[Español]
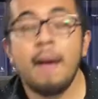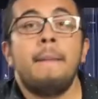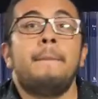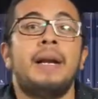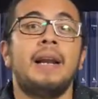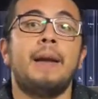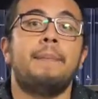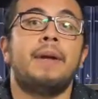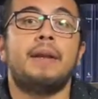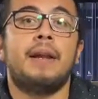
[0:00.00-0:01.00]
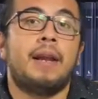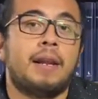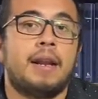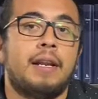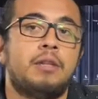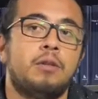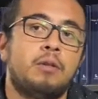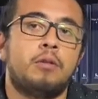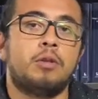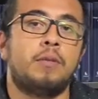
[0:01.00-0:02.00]
Vale la pena la relación
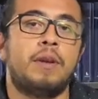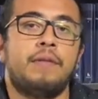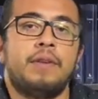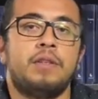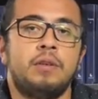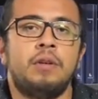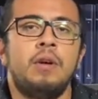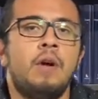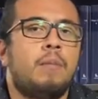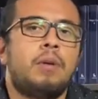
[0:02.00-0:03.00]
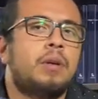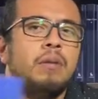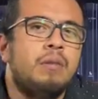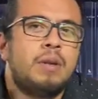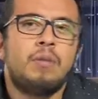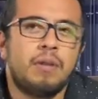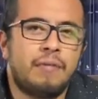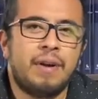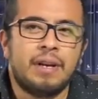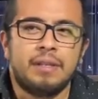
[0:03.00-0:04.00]
costo-beneficio porque un libro de
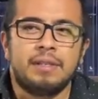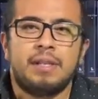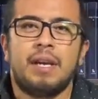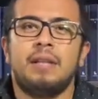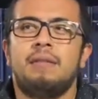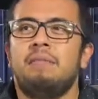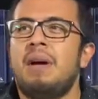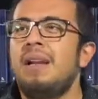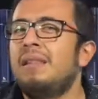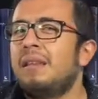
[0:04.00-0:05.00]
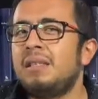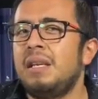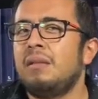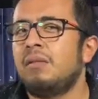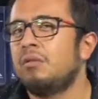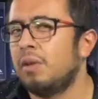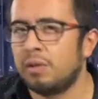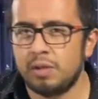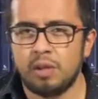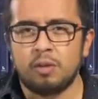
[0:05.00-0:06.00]
Frankenstein vale 300,
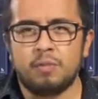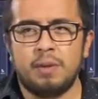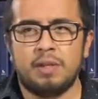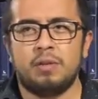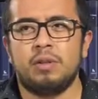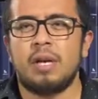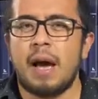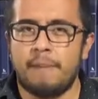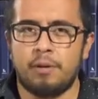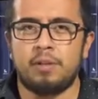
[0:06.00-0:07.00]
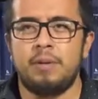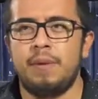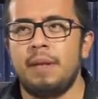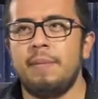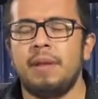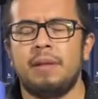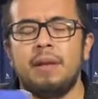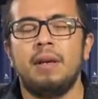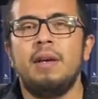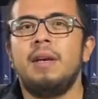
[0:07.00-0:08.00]
400 pesos
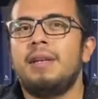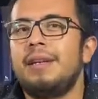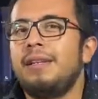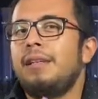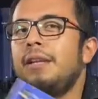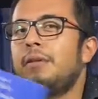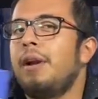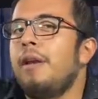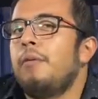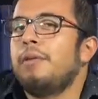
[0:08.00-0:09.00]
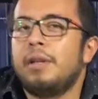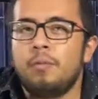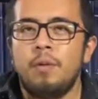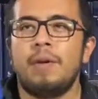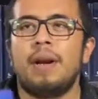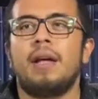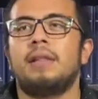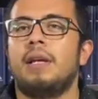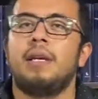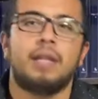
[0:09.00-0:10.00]
aproximadamente y en esta editorial la encuentran muy
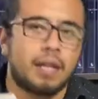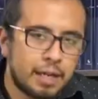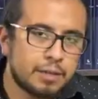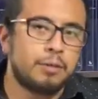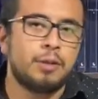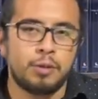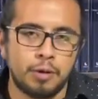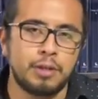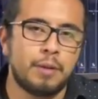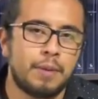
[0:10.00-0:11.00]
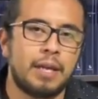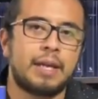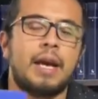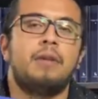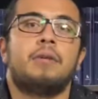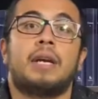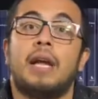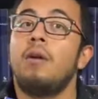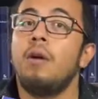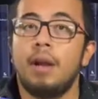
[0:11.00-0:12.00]
barata y dadas las condiciones del mexicano
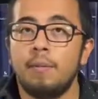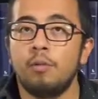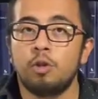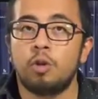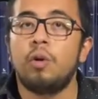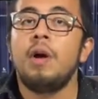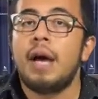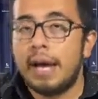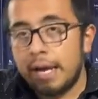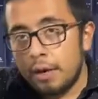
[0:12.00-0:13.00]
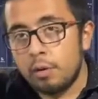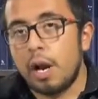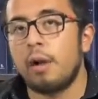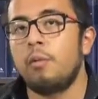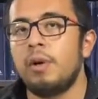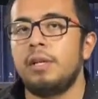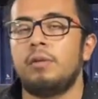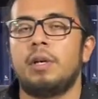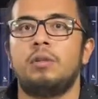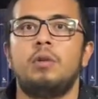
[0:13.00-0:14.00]
que no lee mucho en algunas
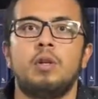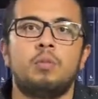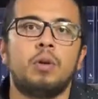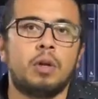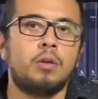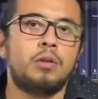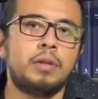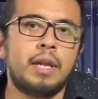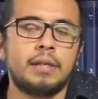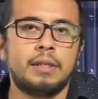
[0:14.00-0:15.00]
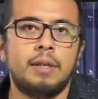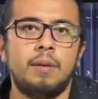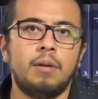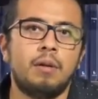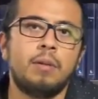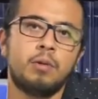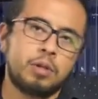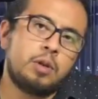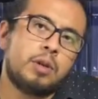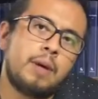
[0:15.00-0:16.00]
ocasiones porque no son tan accesibles los libros,
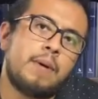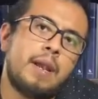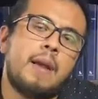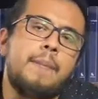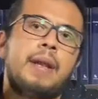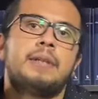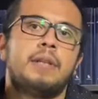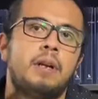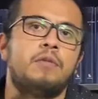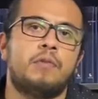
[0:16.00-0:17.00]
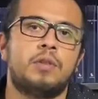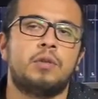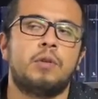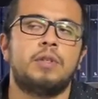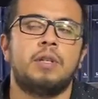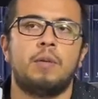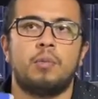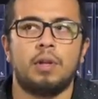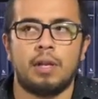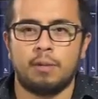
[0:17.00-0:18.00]
creo que vale la pena hacer el esfuerzo con este
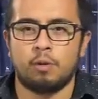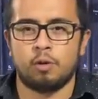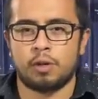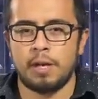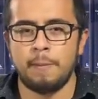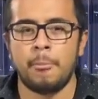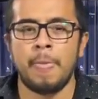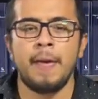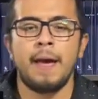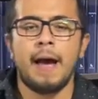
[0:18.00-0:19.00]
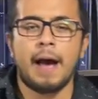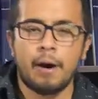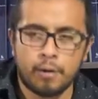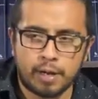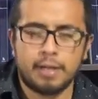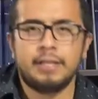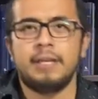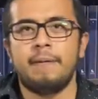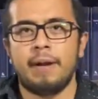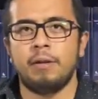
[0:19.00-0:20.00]
tipo de libros, ¿ok? Ahora,
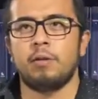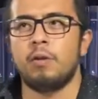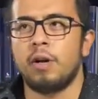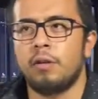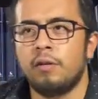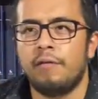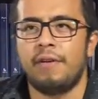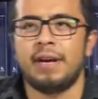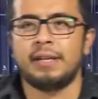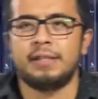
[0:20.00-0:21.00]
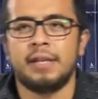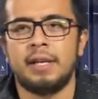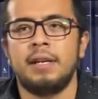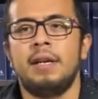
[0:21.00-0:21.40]
ya hablando en concreto de Frankenstein,